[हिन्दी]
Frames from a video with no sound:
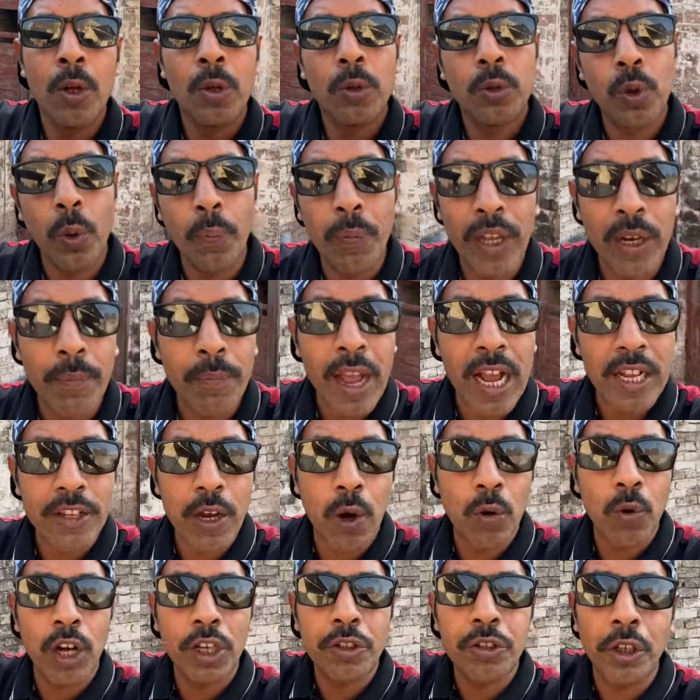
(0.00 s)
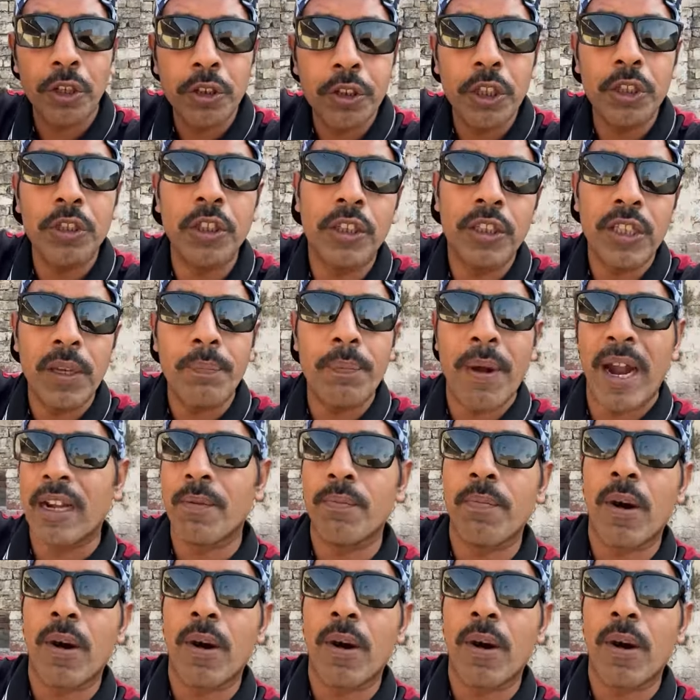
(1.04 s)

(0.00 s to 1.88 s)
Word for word: तो फिर मैं जाऊंगा जल्दी जल्दी पेट